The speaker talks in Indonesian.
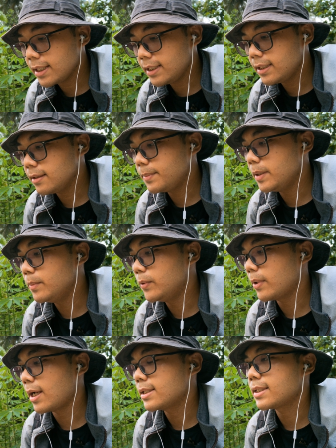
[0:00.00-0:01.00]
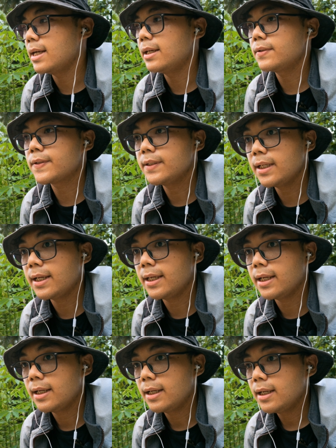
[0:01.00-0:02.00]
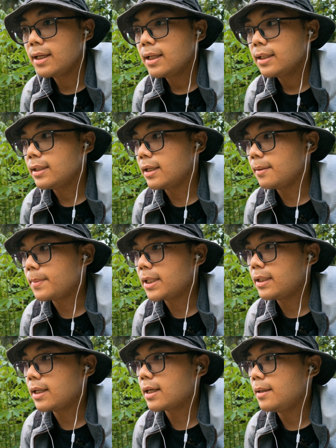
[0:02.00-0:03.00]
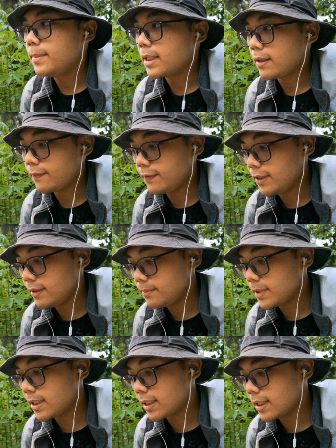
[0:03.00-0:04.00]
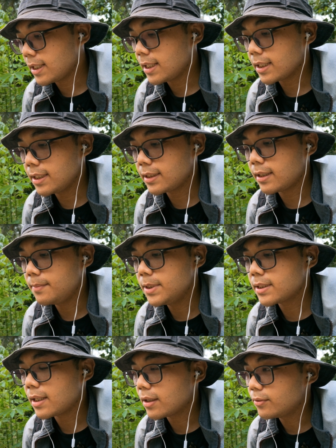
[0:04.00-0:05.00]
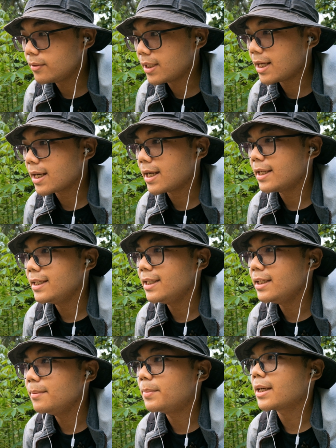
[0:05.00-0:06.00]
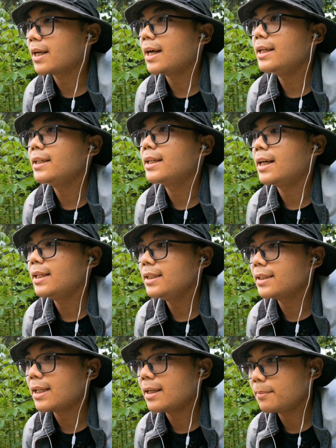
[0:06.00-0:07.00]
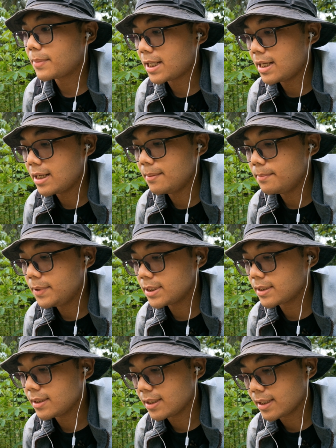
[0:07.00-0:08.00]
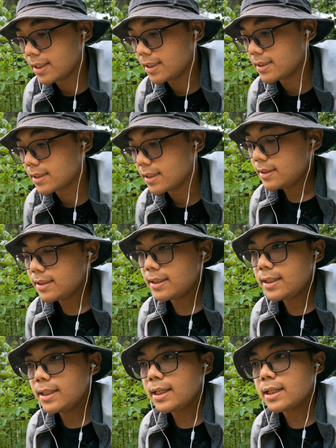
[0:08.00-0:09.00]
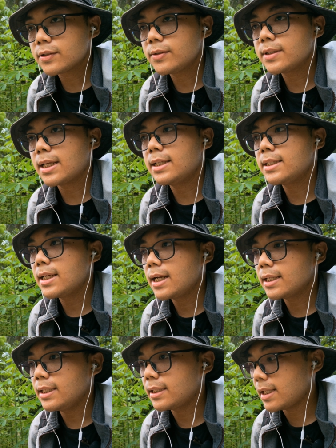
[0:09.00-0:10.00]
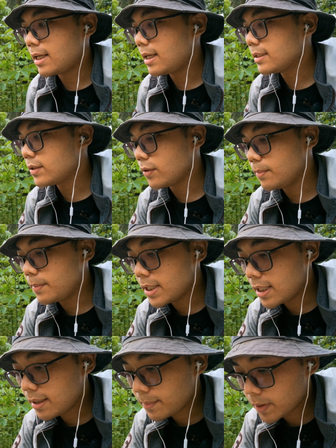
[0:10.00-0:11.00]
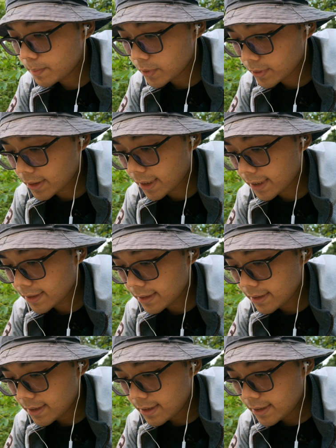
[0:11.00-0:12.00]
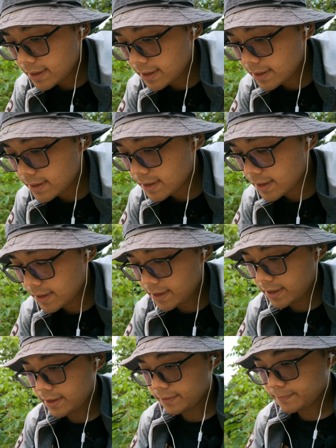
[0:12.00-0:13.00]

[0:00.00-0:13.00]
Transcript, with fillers: ini lebih murah seharusnya ya daripada kamera film karena kita bisa gunakan ini berkali-kali tanpa habis ya guys jadi langsung saja kita coba memotret di sini